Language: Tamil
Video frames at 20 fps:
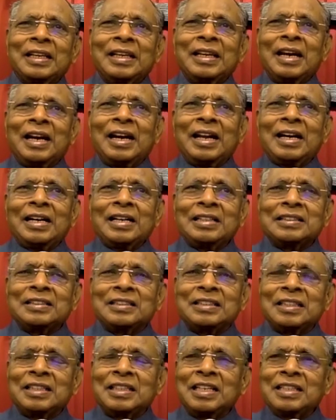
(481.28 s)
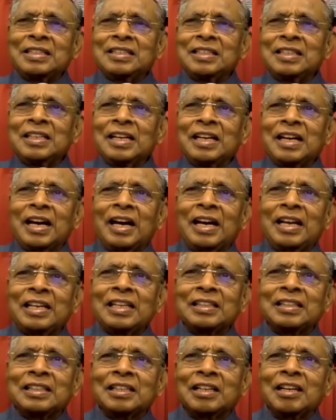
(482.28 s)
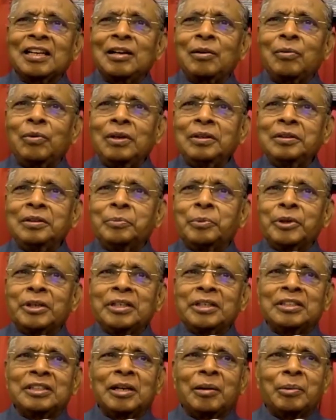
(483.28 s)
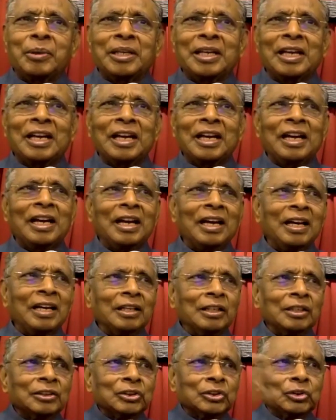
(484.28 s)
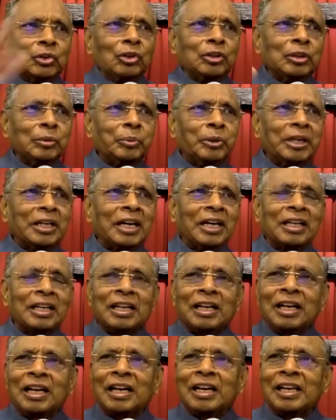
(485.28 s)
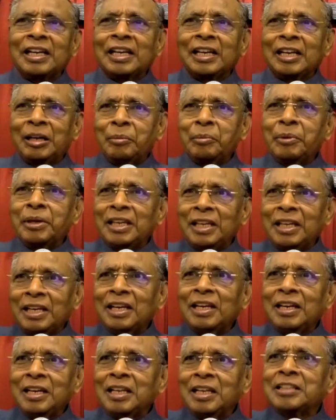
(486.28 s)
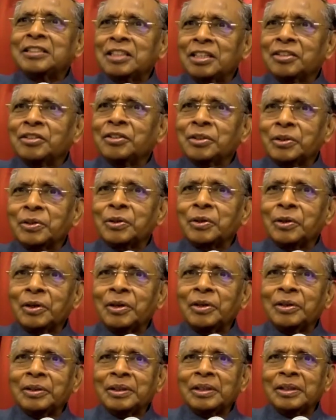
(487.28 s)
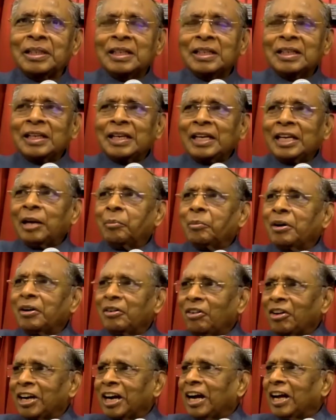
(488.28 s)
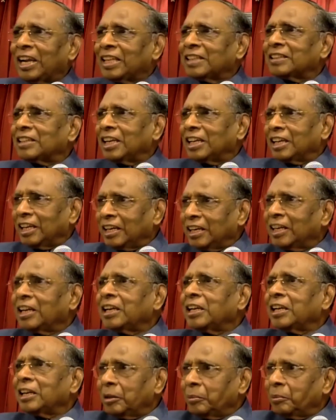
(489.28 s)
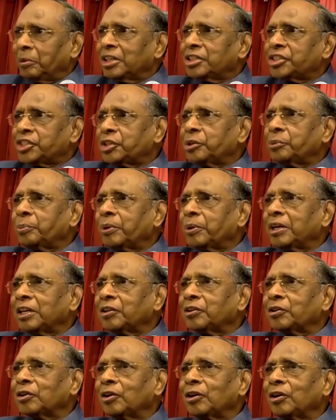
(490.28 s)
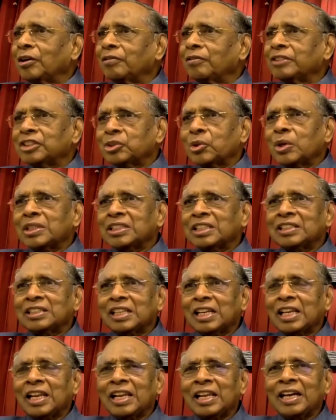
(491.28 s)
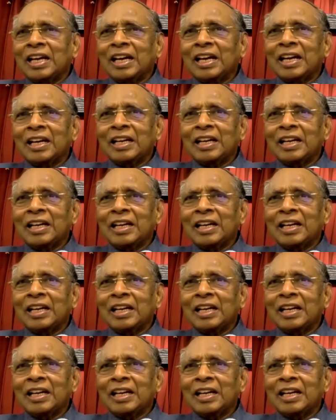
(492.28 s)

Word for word: என்னடா சின்ன சின்ன காரியத்துக்கெல்லாம் விழுந்து போயிட்டு அப்படியே சோர்ந்து போய் கிடக்கிறாங்களே நம்ம என்னென்ன செஞ்சுருக்கோம் நம்ம காலத்தில் என்னென்ன நம்ம அச்சீவ் பண்ணியிருக்கோம் விசுவாசத்தினால